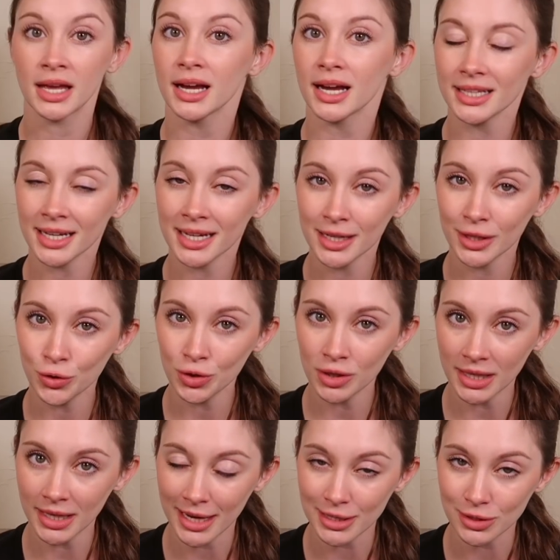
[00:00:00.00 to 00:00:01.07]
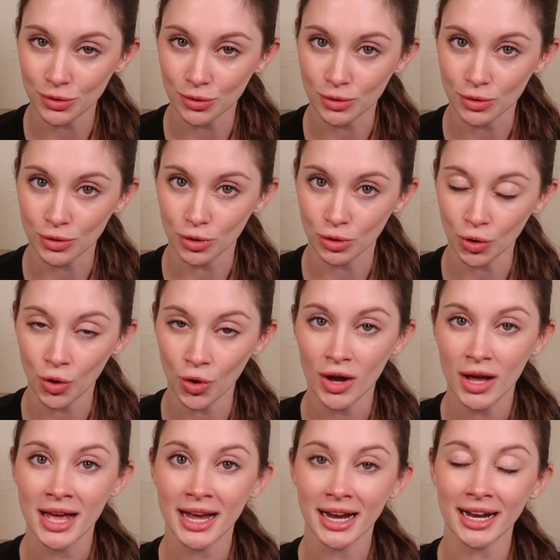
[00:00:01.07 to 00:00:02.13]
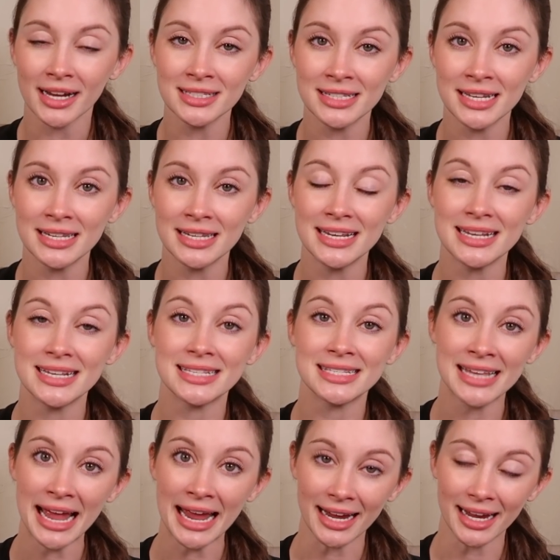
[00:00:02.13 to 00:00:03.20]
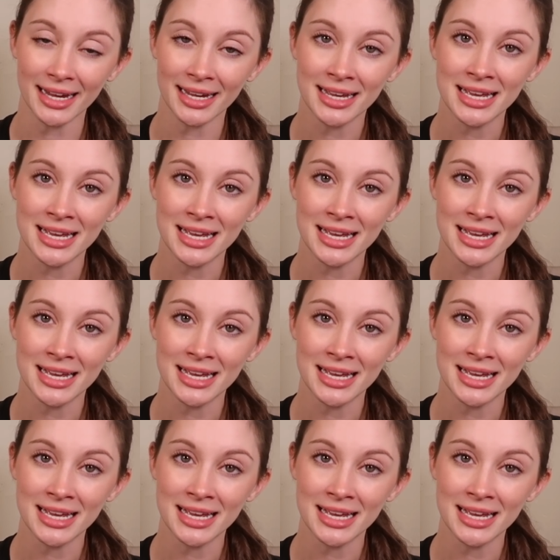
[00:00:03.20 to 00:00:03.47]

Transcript: カタカナ通りに発音すると完全に sank、